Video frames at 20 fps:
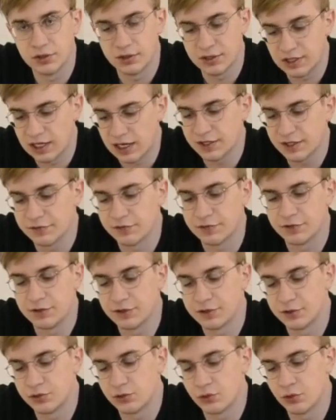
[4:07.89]
klar
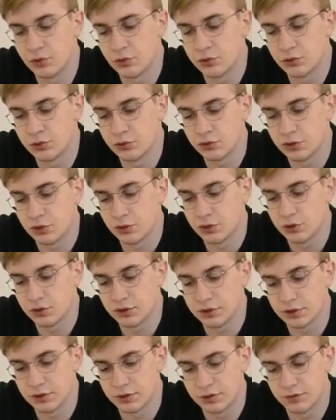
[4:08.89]
definierte Höhen und
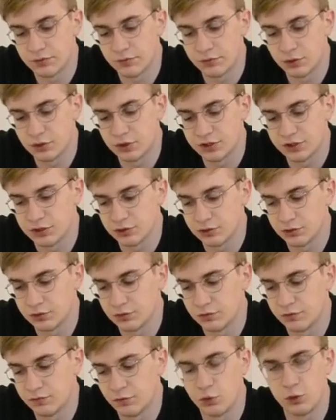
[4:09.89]
auch äh, wirklich
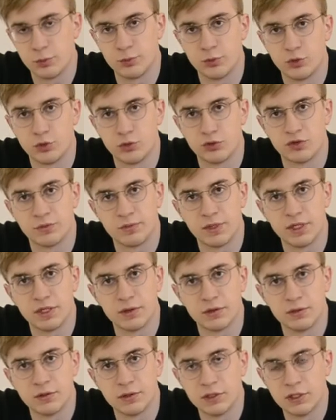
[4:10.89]
voluminöse
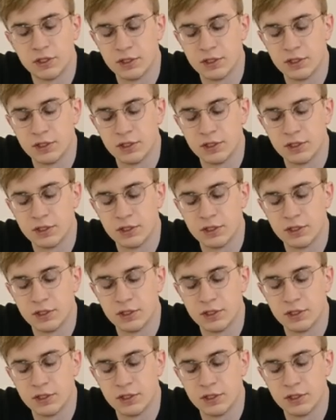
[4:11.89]
Mitten.